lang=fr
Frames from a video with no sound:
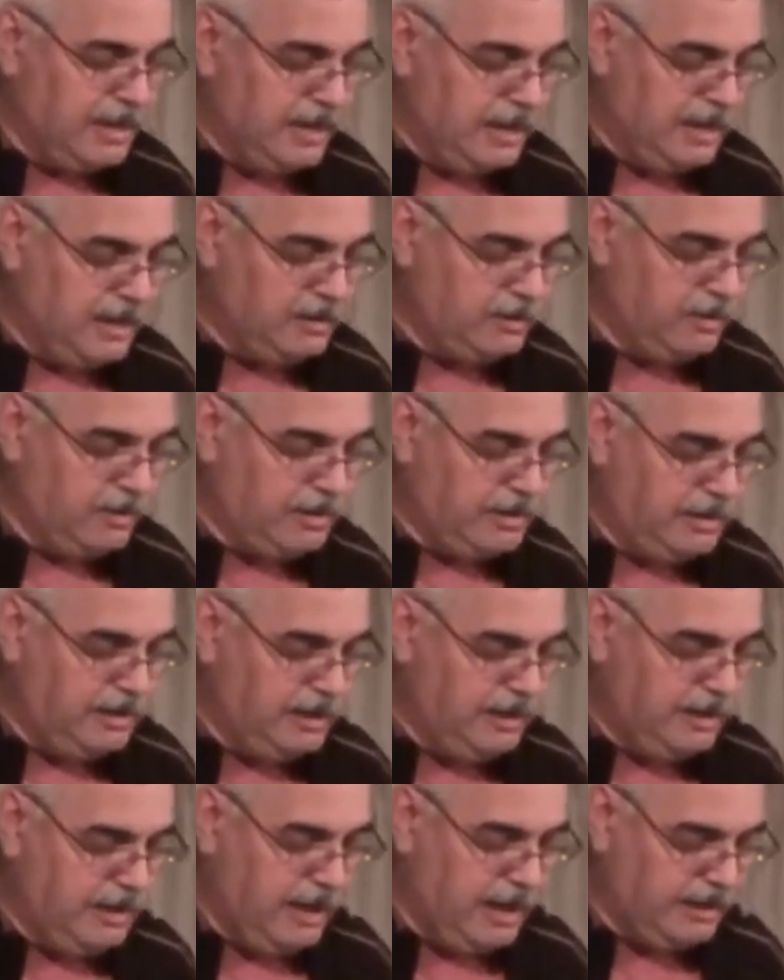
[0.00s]
et de
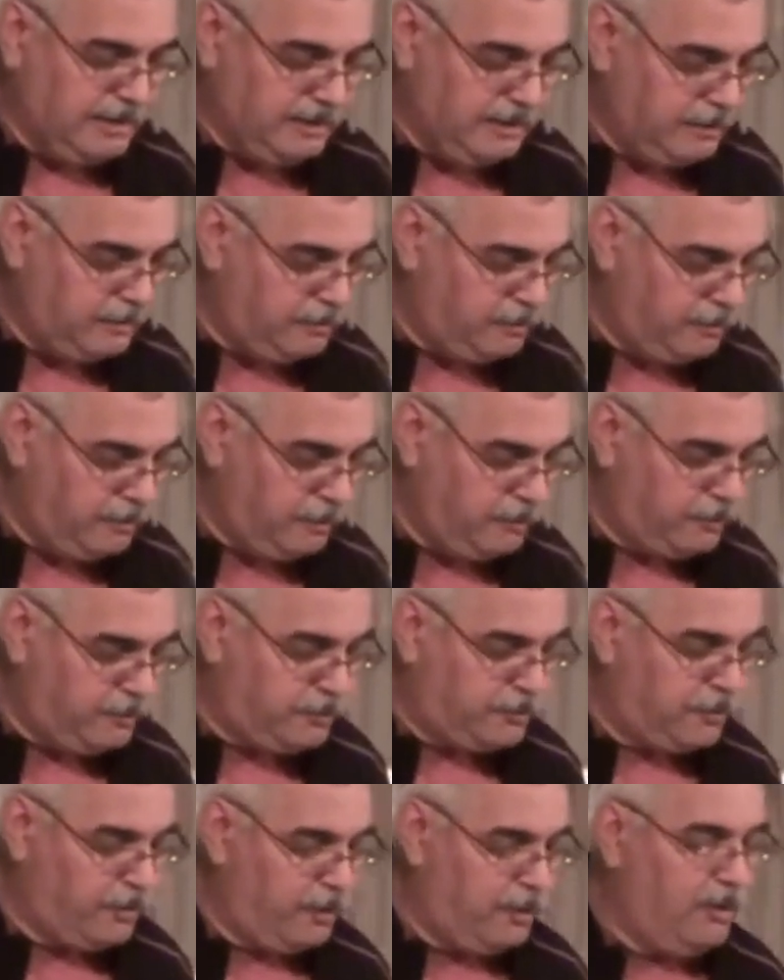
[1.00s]
qui est issu
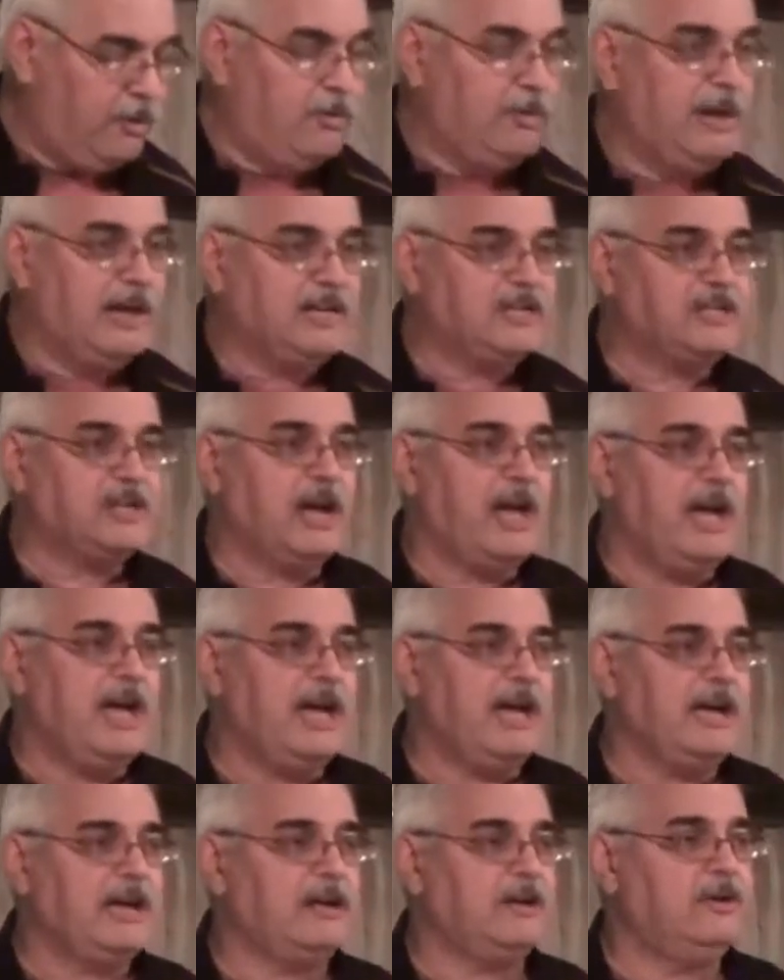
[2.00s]
selon la
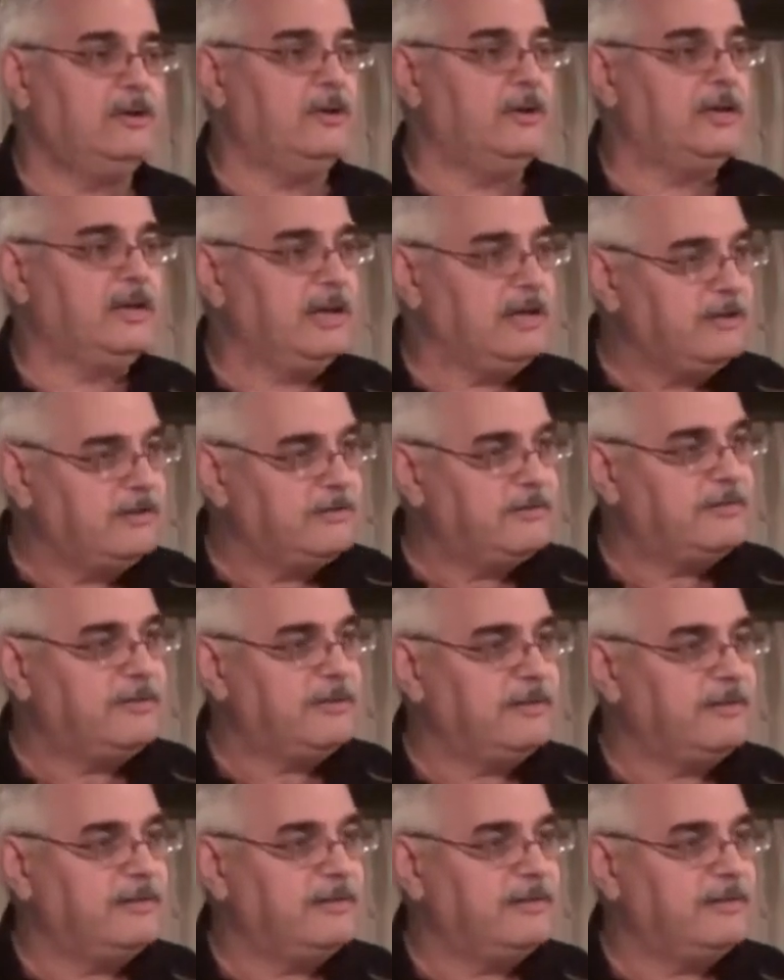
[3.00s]
chair le Christ.